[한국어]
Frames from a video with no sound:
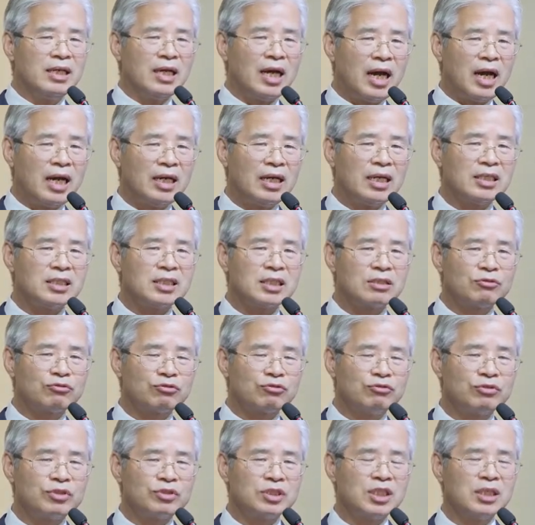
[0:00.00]
하나씩
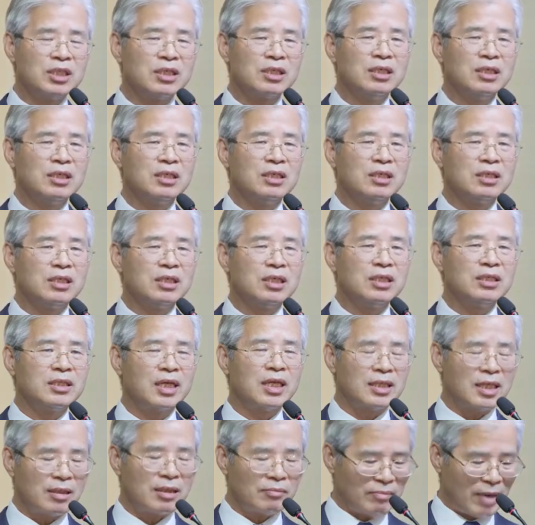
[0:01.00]
둘씩 이
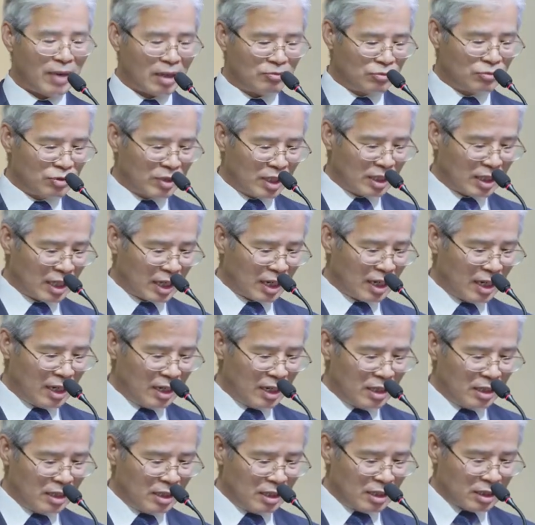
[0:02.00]
세상
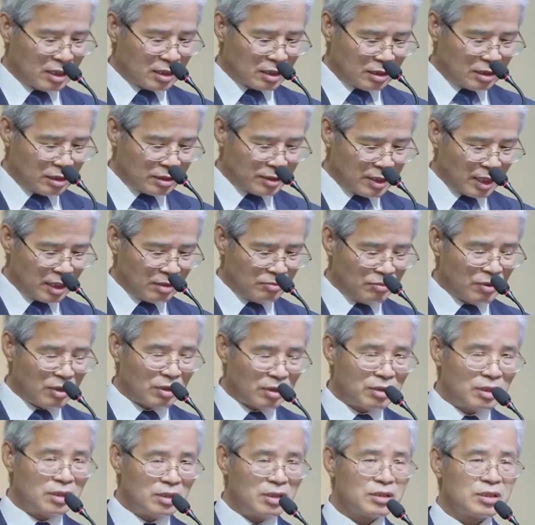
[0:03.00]
만물에다가 그
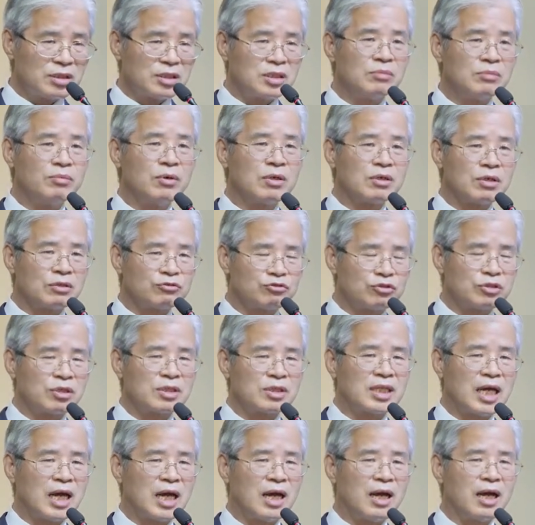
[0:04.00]
생명을 집어넣어
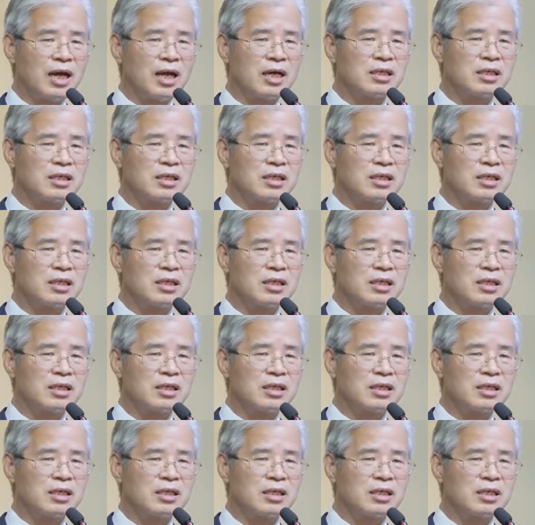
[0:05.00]
주셨다.